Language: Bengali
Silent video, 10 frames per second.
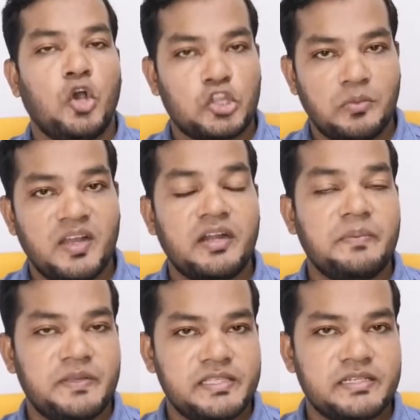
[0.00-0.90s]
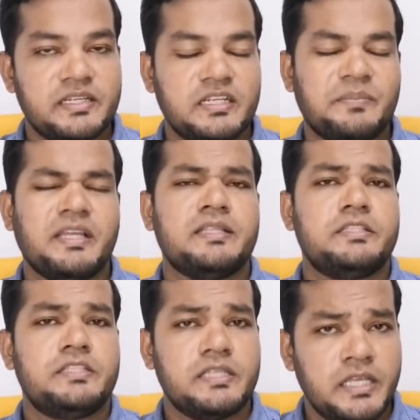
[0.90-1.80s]
অথবা রিপ্রেজেন্টেটিভকে
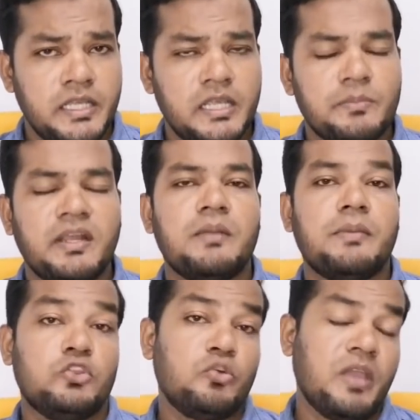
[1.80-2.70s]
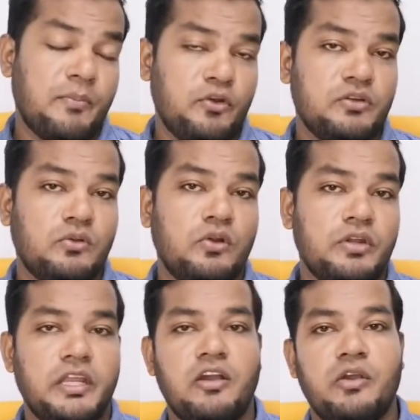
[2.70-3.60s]
যেই ইমেইলের মাধ্যমে অ্যাপয়েন্টগুলো
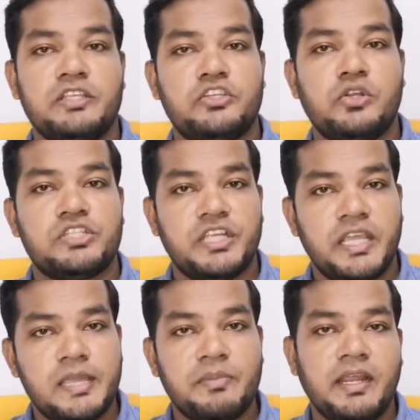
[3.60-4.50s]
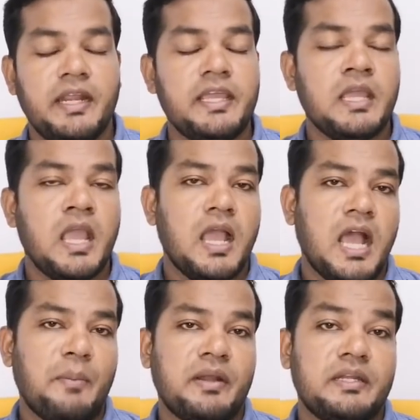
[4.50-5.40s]
নেওয়া হয়েছিল সেই ইমেইলেই
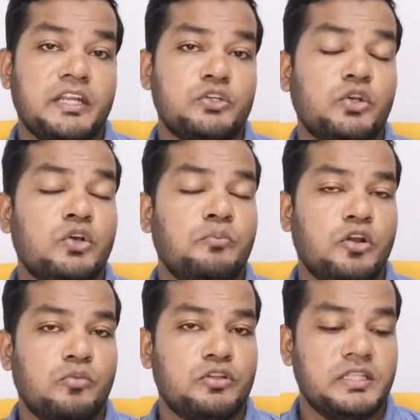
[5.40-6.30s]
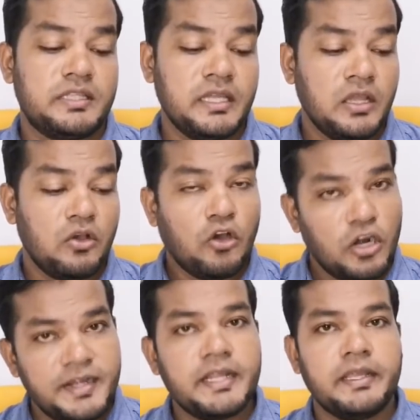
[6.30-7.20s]
আবার ডেটগুলো পরবর্তীতে
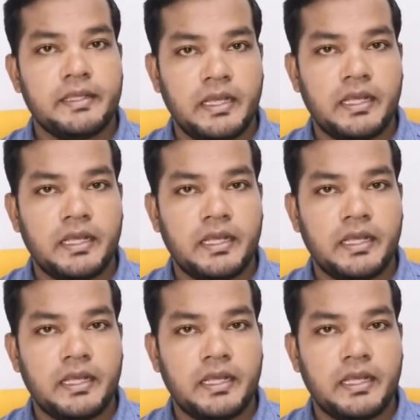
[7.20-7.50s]
অলরেডি